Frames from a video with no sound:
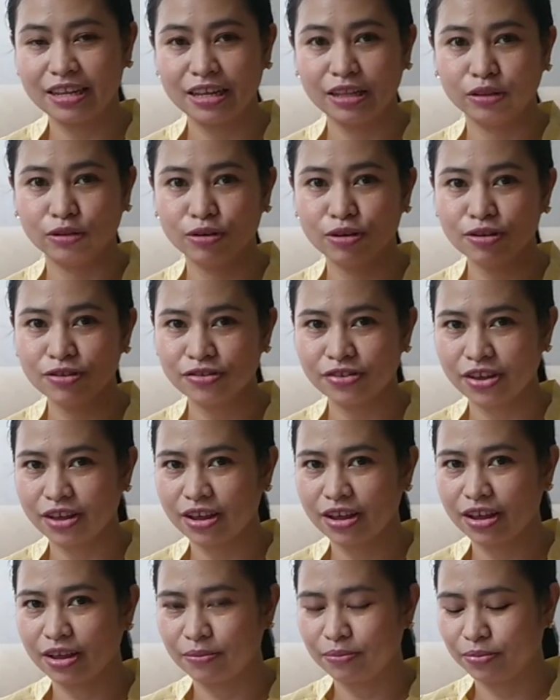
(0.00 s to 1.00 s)
dito
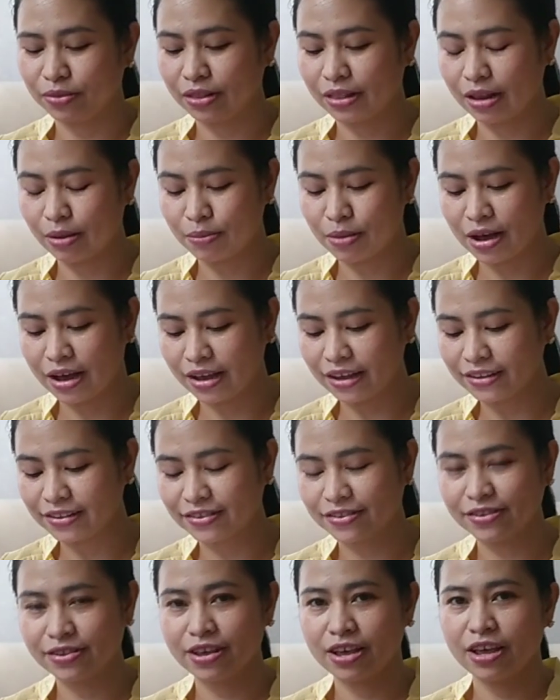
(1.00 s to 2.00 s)
sa
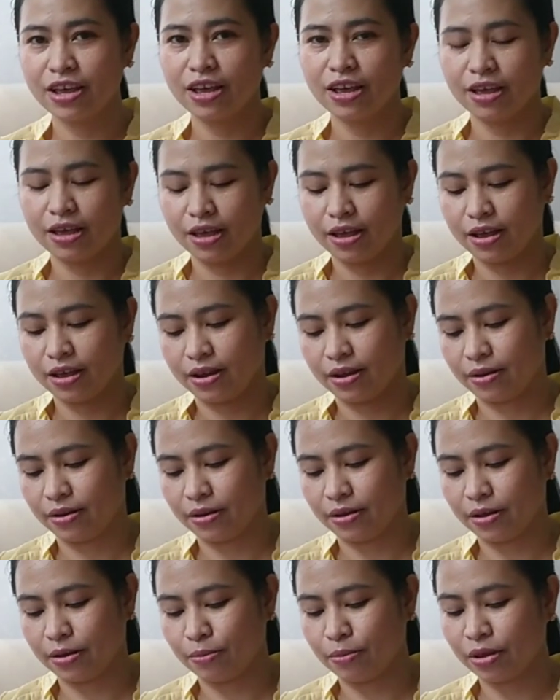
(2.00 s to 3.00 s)
labas.
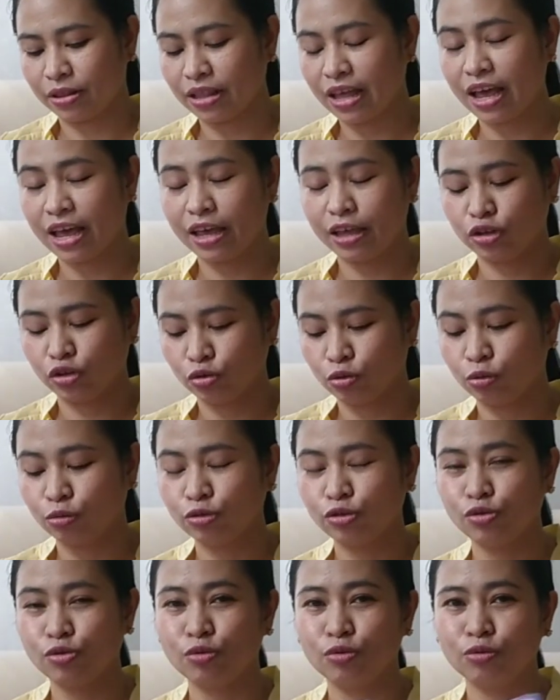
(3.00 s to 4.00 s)
Ah, but I
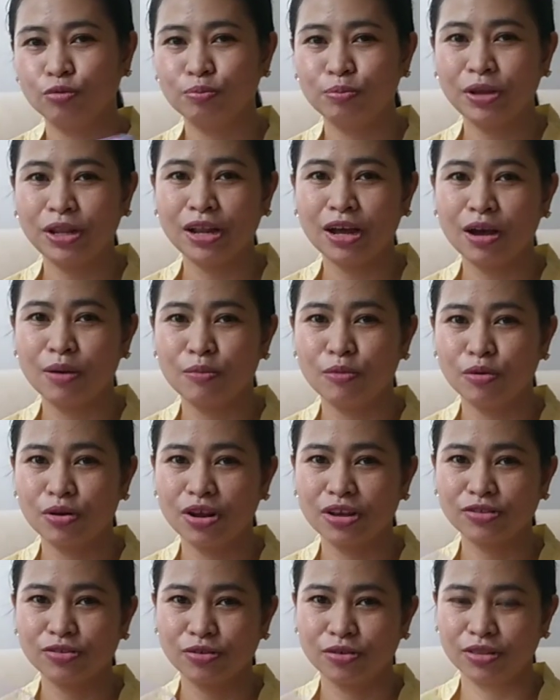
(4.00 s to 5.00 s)
chose yung
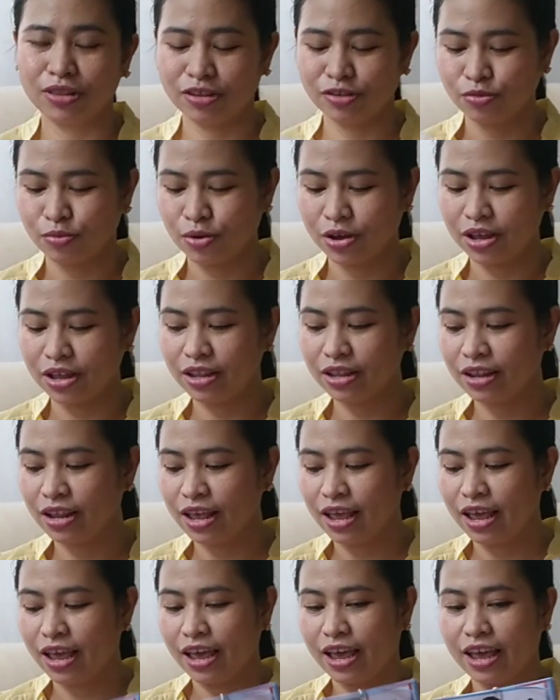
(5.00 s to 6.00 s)
pinakamura, so this one.
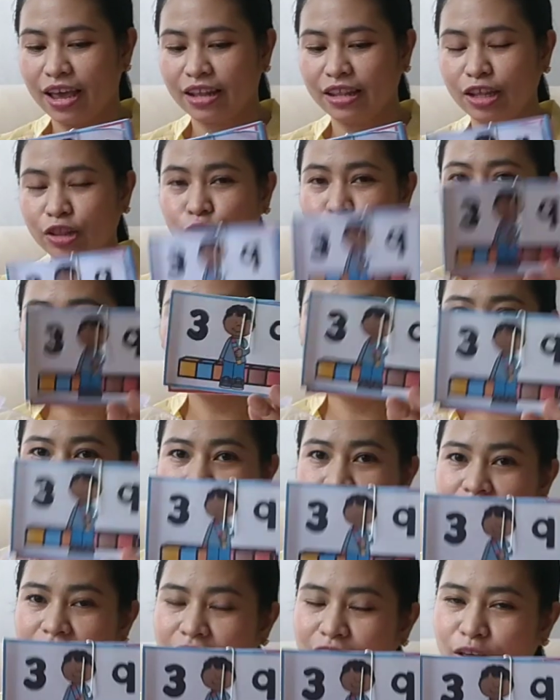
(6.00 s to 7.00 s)
And dito ko naman
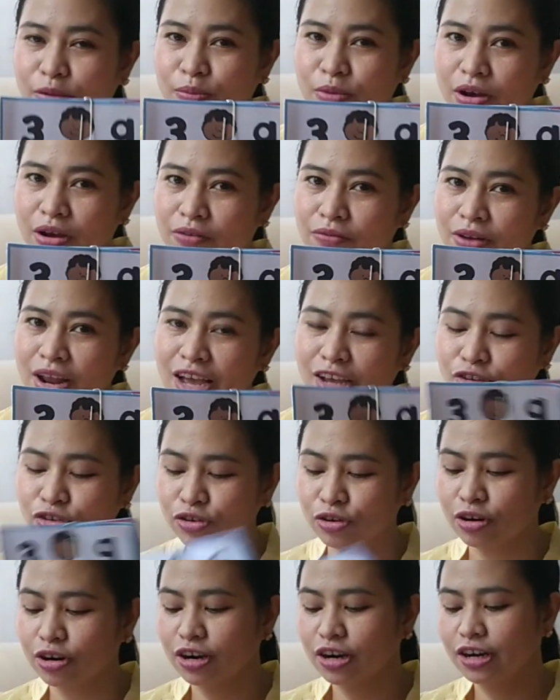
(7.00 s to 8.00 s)
nilalagay yung mga
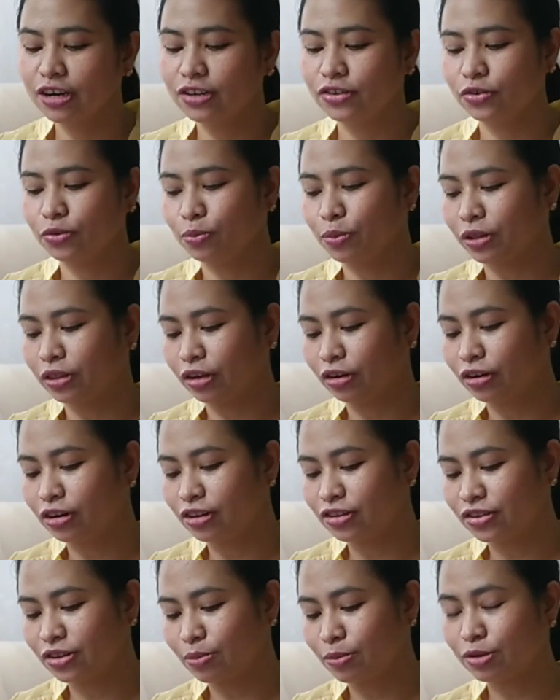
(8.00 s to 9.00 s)
flashcards, yung
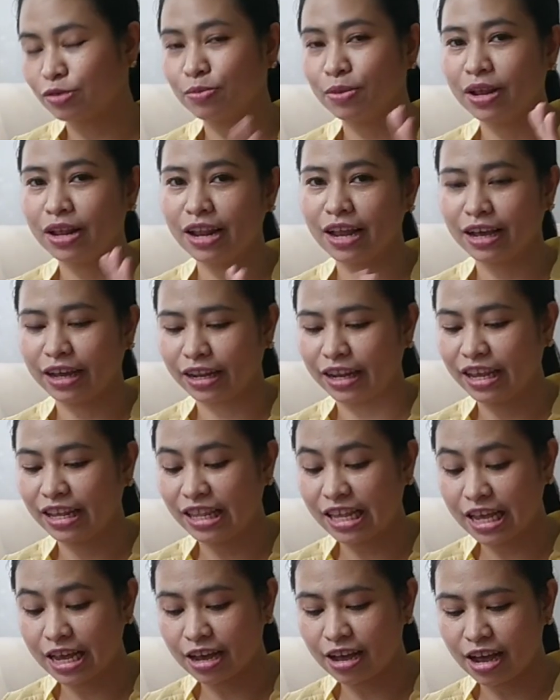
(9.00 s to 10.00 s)
materials na mas malalaki na
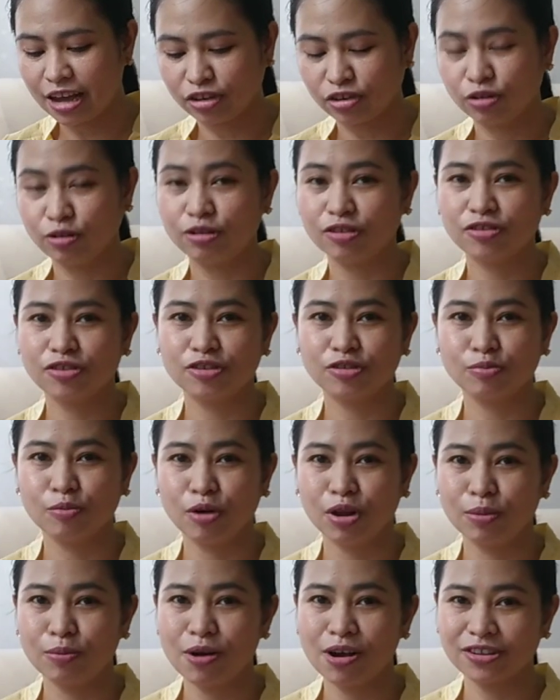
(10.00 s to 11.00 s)
hindi kakasya din sa
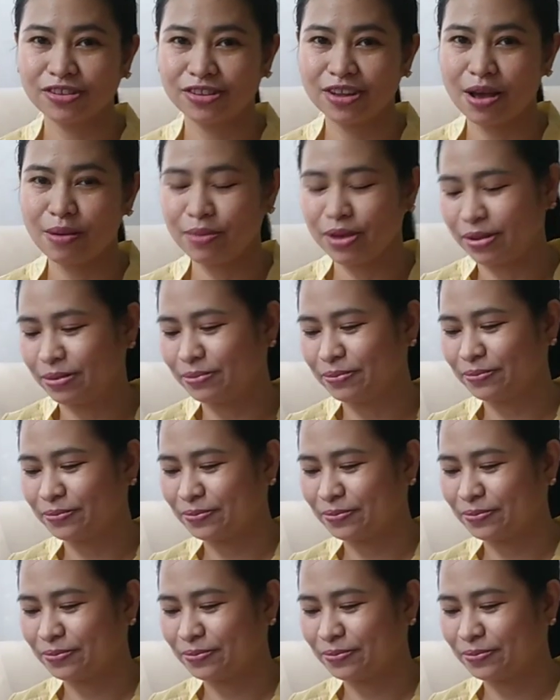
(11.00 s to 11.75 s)
small box namin.